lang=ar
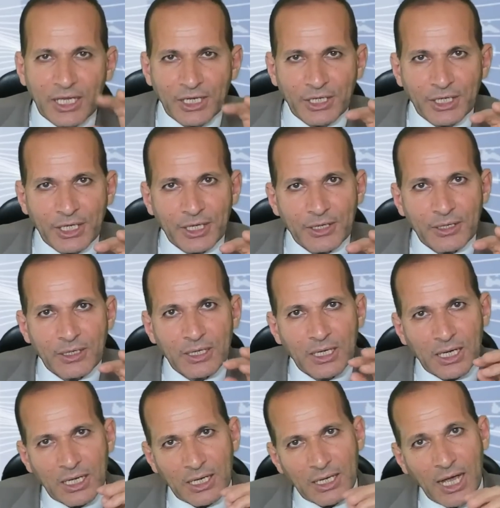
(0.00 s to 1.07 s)
ان
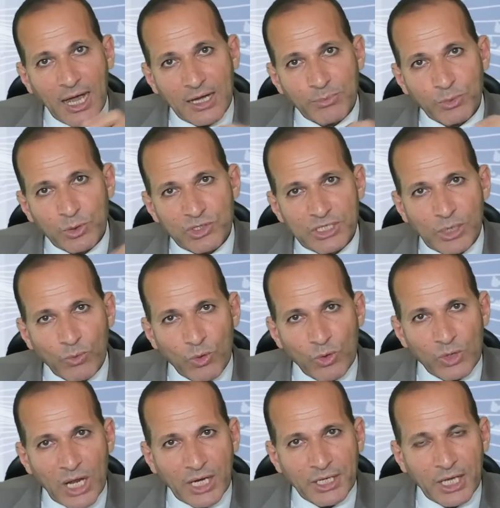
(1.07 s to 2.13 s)
آه، حرب روسيا
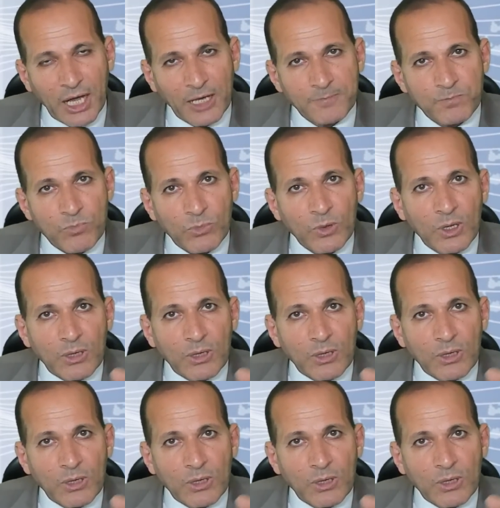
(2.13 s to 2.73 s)
واوكرانيا